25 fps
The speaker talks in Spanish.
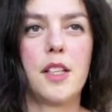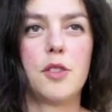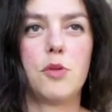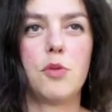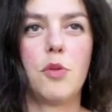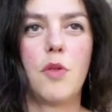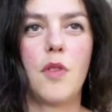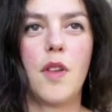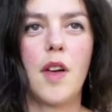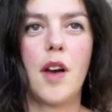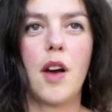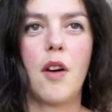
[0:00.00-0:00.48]

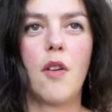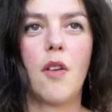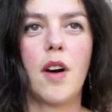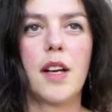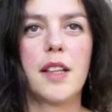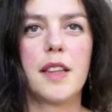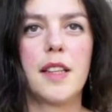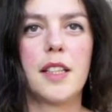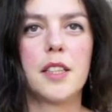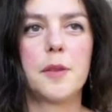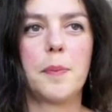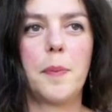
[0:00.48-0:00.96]
estudiado
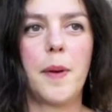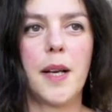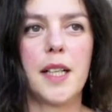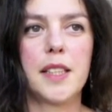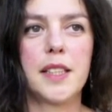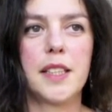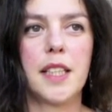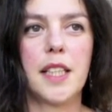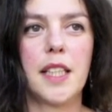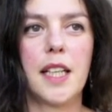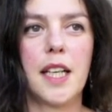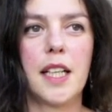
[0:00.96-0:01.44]
artes
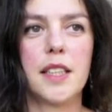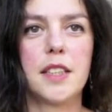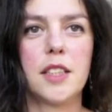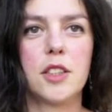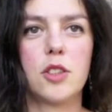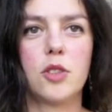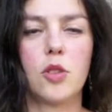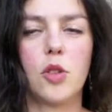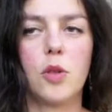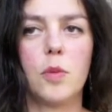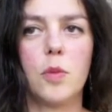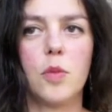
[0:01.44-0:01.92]
plásticas,
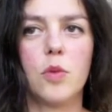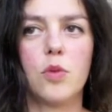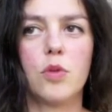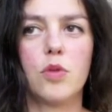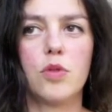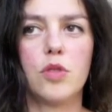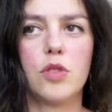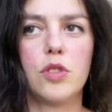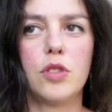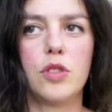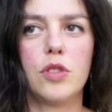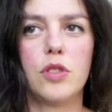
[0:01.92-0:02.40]
estoy
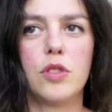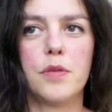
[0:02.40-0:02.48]
muy